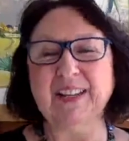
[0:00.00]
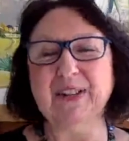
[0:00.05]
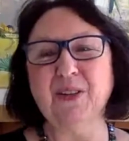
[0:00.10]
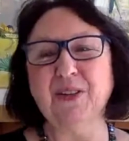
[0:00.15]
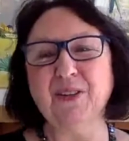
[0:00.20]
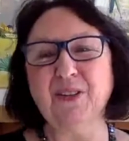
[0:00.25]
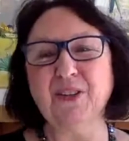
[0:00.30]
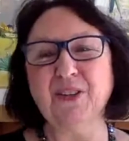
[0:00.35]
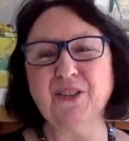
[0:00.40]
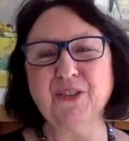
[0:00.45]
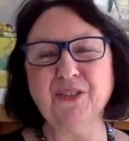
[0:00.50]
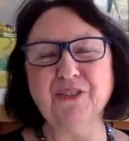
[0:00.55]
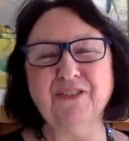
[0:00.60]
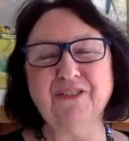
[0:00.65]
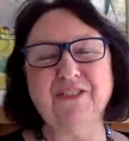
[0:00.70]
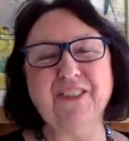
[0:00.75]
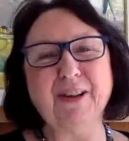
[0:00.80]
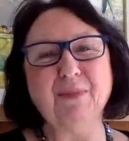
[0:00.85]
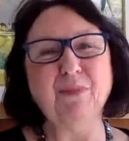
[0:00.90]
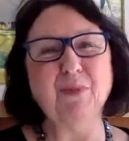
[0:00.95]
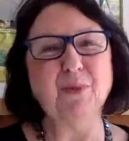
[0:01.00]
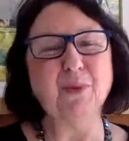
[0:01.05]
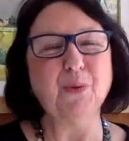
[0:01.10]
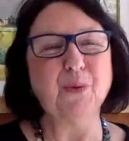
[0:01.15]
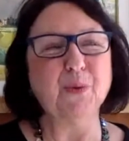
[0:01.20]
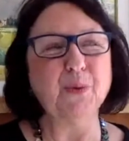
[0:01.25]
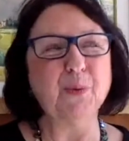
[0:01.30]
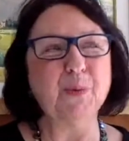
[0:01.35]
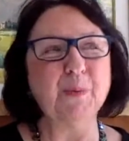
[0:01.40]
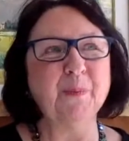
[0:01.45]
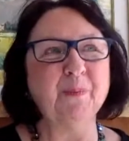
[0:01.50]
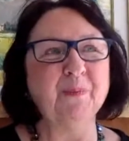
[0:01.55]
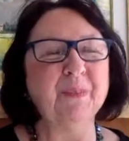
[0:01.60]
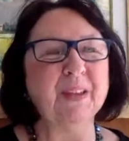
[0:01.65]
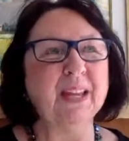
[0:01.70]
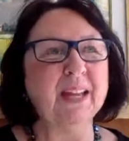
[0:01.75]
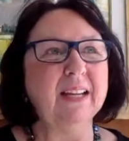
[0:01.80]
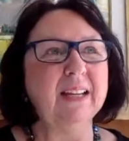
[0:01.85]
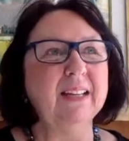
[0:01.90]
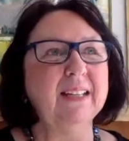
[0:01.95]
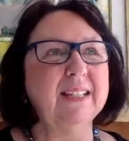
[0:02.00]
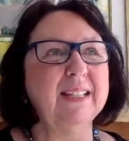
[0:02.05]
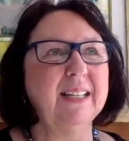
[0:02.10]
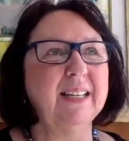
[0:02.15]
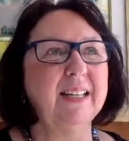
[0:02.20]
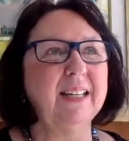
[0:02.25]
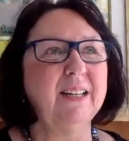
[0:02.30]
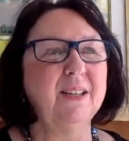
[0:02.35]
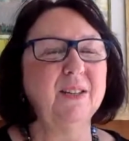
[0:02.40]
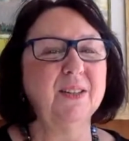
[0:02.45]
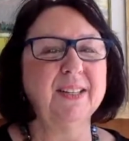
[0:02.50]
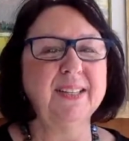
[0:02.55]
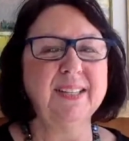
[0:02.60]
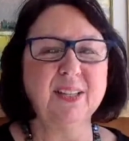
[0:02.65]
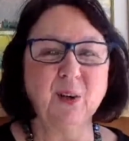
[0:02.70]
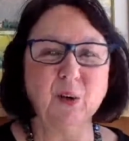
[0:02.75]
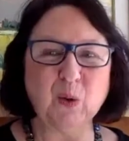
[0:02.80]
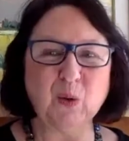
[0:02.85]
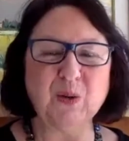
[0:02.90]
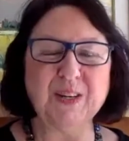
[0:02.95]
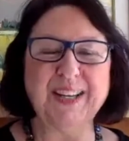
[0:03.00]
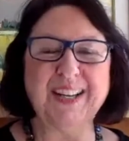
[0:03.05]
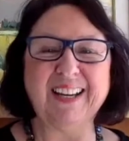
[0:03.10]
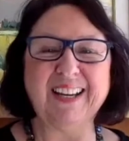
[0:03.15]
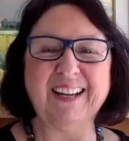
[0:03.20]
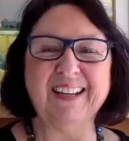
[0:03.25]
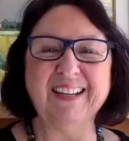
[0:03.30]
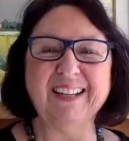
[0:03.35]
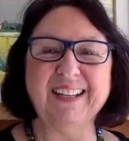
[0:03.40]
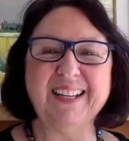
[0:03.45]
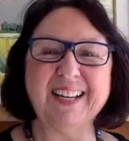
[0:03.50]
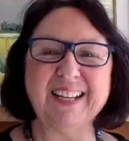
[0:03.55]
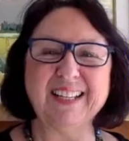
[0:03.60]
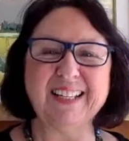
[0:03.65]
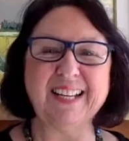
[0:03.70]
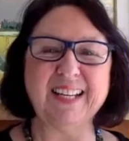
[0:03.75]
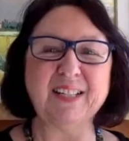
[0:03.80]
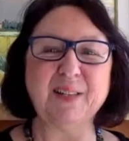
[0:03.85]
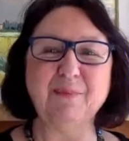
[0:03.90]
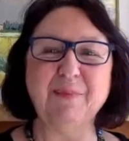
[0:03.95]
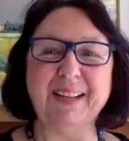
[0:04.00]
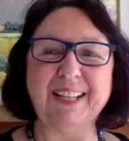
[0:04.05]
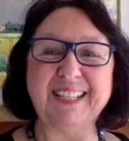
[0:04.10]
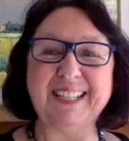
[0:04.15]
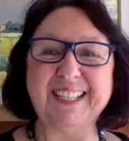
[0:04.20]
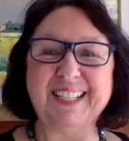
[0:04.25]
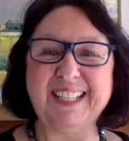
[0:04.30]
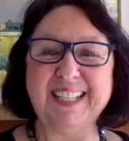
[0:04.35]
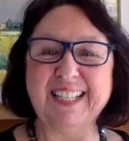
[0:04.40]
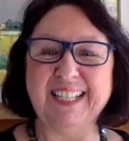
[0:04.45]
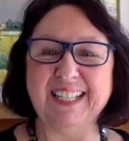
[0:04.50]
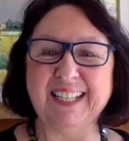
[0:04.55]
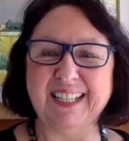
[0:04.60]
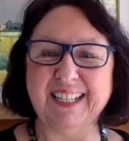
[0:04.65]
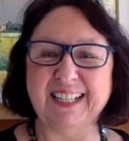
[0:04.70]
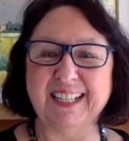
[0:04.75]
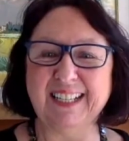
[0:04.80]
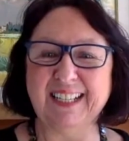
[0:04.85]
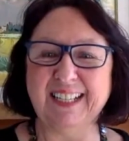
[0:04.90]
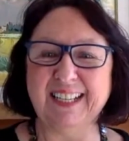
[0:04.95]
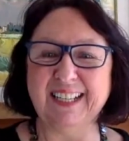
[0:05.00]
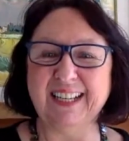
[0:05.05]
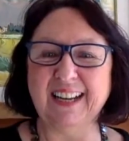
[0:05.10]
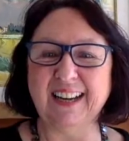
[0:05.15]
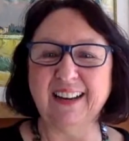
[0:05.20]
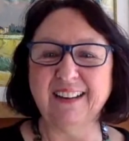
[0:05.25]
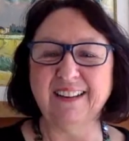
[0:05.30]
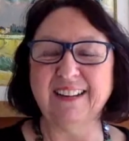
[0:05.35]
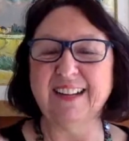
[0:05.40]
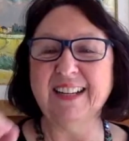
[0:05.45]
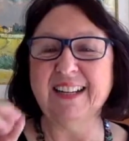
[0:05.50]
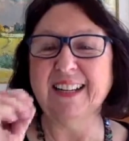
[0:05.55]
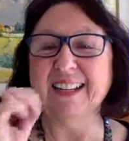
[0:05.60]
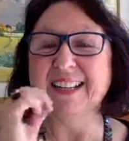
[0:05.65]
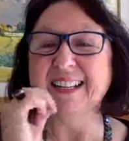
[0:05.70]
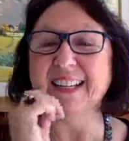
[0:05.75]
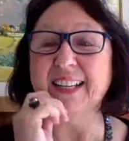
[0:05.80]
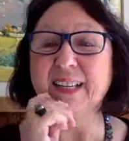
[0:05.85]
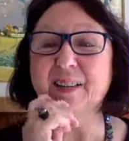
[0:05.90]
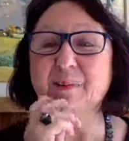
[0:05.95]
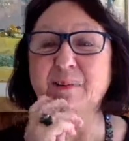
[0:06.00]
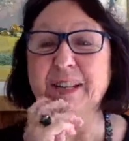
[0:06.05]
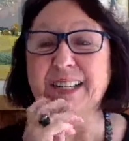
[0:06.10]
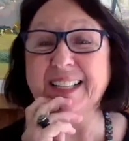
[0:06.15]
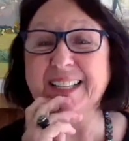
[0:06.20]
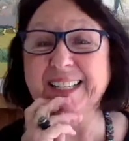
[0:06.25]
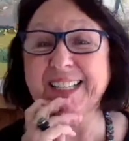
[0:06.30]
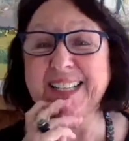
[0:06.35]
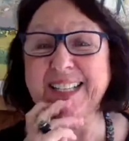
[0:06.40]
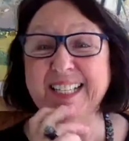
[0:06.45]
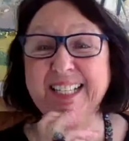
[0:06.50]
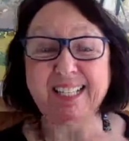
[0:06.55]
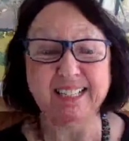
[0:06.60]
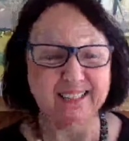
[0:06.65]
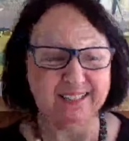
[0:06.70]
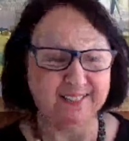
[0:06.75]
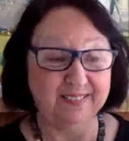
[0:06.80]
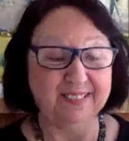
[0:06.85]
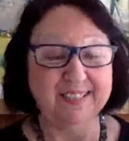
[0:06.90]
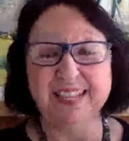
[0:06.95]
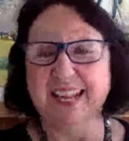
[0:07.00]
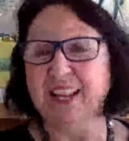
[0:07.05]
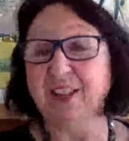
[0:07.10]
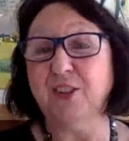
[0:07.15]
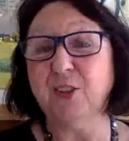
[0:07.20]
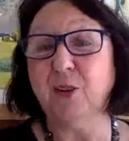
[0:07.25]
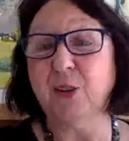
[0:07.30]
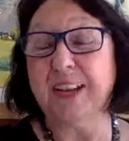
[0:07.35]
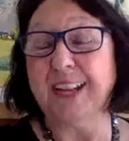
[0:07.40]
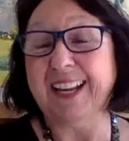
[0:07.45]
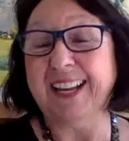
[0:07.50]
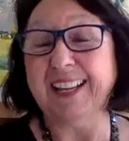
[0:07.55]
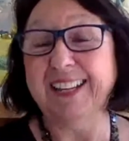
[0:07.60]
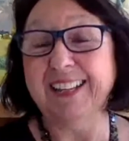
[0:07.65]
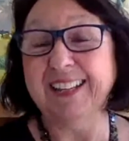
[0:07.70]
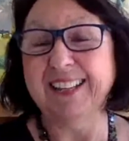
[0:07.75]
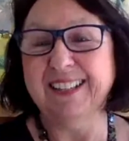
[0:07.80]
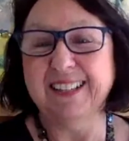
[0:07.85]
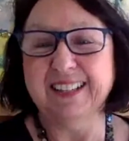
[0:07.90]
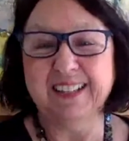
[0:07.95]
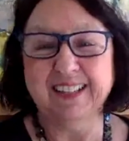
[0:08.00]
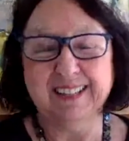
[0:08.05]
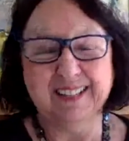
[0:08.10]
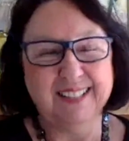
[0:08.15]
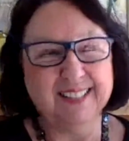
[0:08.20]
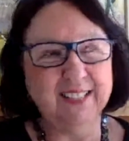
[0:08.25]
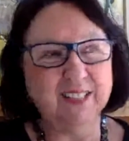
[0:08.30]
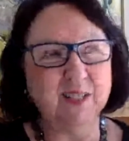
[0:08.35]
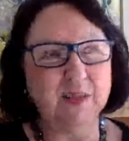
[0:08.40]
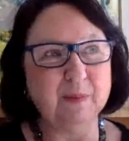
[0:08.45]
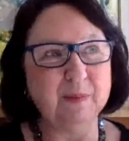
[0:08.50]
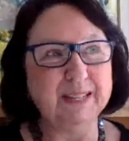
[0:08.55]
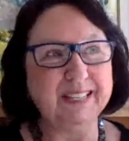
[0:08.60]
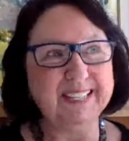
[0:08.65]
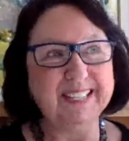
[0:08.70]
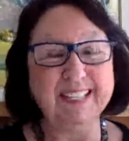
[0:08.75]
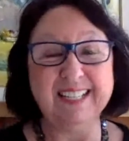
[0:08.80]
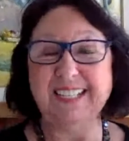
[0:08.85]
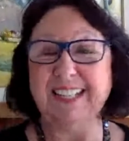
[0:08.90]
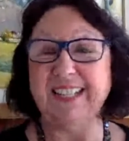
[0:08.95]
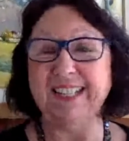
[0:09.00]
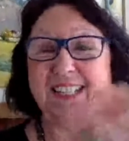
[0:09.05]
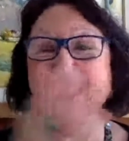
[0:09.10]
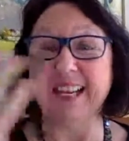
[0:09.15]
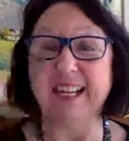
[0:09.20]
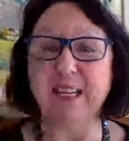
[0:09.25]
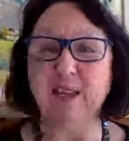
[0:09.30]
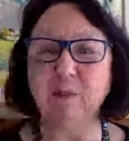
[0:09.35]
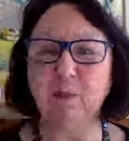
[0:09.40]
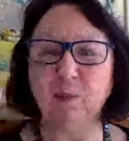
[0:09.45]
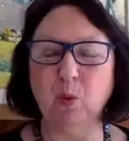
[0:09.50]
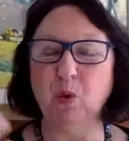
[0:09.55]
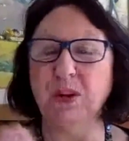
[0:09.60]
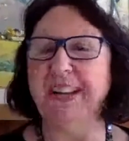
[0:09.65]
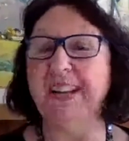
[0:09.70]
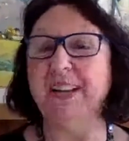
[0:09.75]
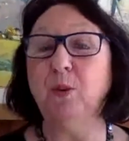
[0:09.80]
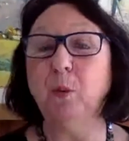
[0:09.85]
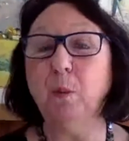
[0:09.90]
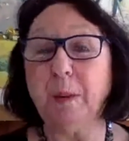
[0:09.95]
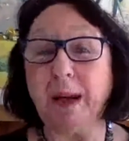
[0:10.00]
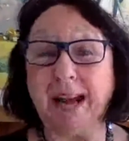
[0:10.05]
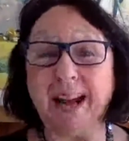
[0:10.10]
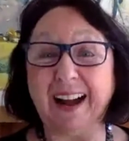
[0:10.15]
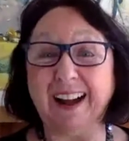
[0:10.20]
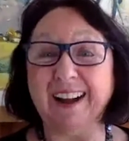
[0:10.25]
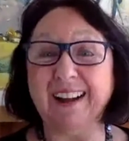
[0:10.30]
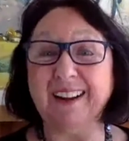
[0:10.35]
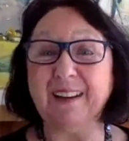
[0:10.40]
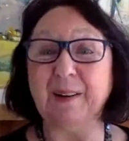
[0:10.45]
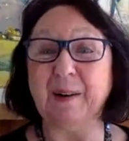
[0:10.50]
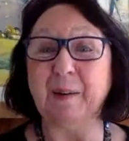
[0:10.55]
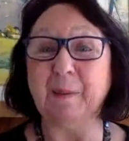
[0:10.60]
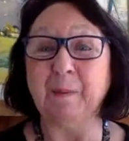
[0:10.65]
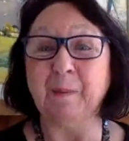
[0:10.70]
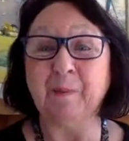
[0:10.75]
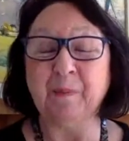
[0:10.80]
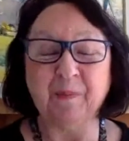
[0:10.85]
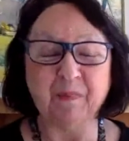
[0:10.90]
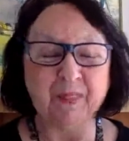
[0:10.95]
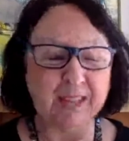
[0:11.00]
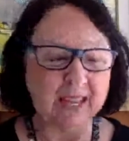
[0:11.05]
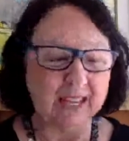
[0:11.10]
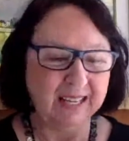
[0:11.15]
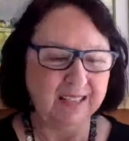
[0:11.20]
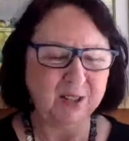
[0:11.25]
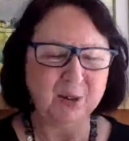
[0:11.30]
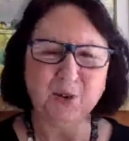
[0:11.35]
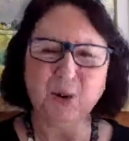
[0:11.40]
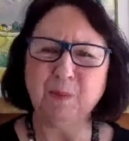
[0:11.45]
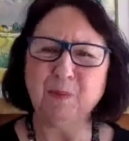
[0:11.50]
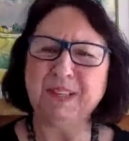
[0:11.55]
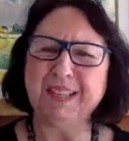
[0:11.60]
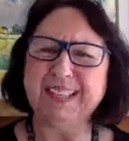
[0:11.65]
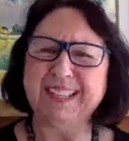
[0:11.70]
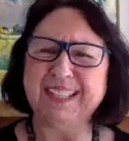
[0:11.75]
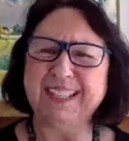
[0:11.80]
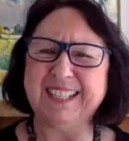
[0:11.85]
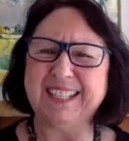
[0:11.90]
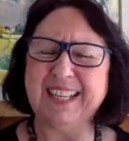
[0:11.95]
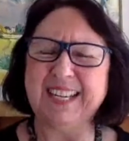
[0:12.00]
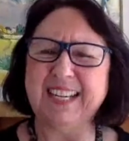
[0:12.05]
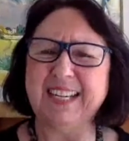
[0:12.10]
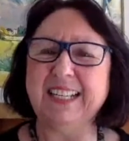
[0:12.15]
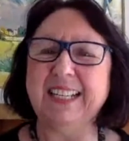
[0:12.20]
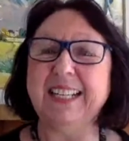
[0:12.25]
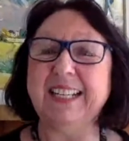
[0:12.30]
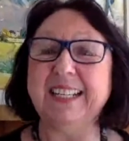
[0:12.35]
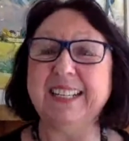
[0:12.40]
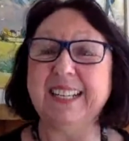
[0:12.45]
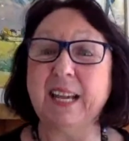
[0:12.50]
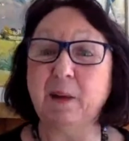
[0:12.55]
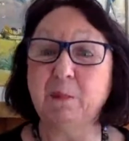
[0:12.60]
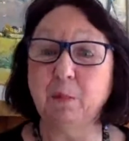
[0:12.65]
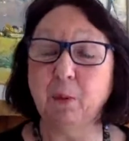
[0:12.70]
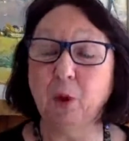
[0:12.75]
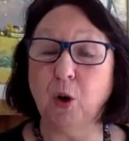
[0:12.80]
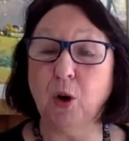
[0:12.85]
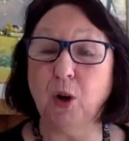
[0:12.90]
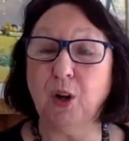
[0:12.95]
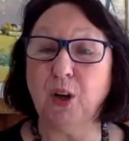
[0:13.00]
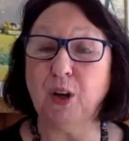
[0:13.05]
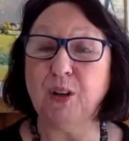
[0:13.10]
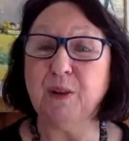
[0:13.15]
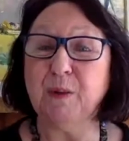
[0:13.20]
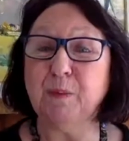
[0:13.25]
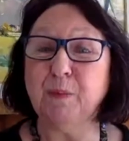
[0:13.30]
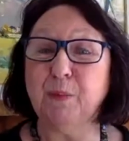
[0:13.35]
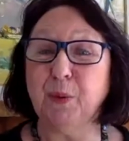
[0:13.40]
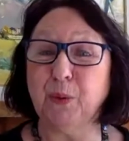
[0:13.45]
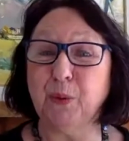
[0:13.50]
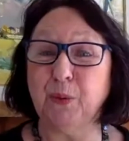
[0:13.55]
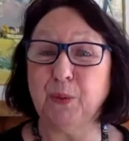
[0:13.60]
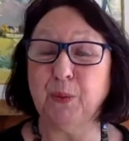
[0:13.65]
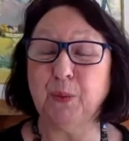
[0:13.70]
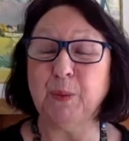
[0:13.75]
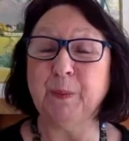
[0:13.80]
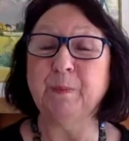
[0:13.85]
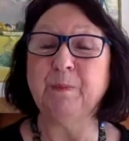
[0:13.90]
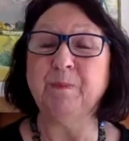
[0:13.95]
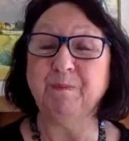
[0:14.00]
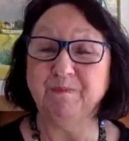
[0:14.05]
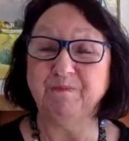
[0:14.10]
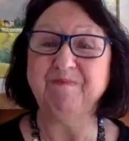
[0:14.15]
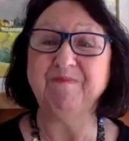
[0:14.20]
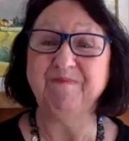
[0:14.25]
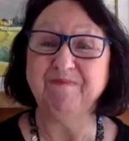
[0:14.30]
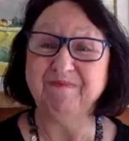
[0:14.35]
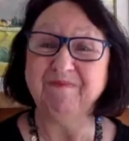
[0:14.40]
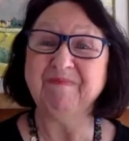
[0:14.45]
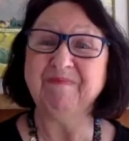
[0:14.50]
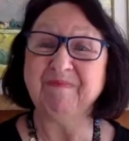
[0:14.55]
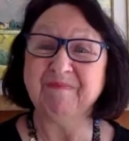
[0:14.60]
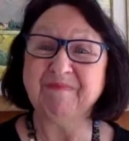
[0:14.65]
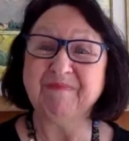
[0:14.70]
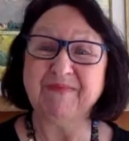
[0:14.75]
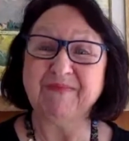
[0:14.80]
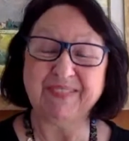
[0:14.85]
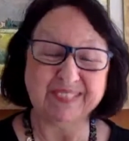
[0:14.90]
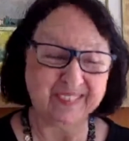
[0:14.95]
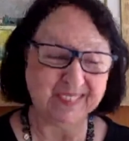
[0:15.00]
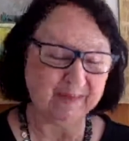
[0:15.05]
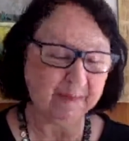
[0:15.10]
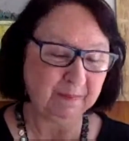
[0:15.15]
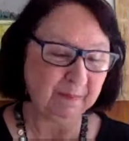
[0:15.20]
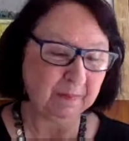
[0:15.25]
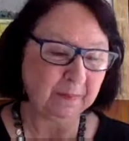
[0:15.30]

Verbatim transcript: Donc, ce que je trouve fabuleux, c'est de dire, OK, il y a cette médecine qui est là, cette médecine naturelle, cette médecine des animaux qui nous parlent, qui sont comme des signes, des symboles pour nous. Mhm. Mhm.